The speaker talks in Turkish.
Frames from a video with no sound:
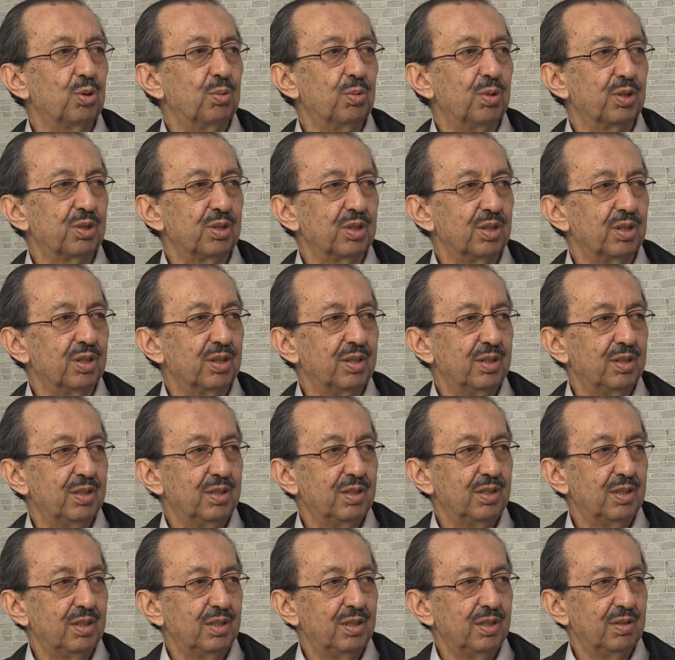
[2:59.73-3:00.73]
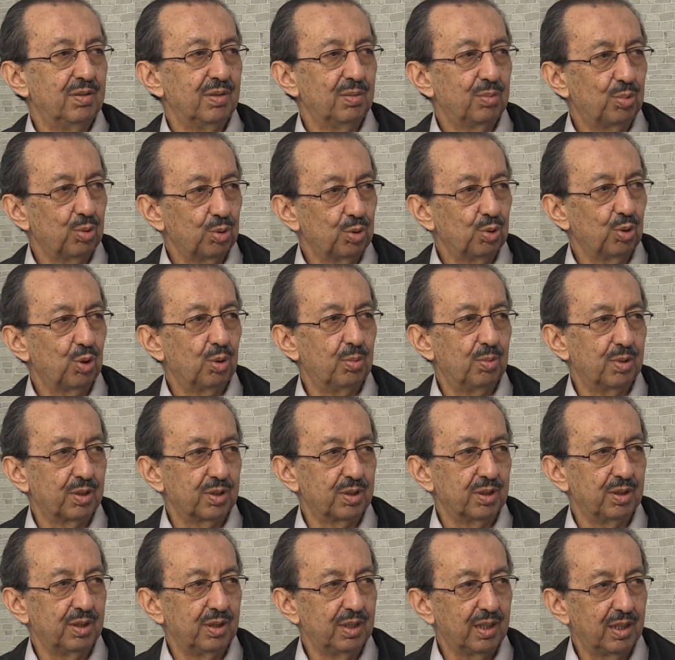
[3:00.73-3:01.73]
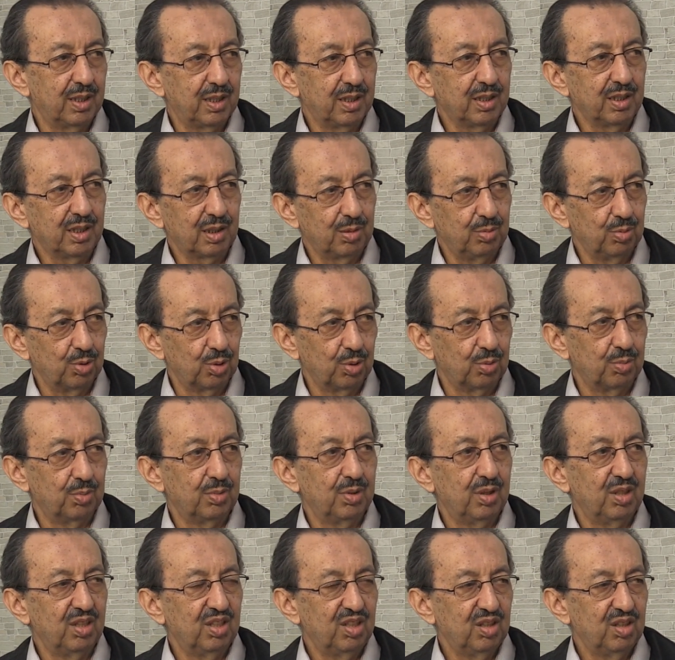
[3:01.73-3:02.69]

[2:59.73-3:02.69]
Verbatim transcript: olması ve burada olması. Diğerden girmiyorum.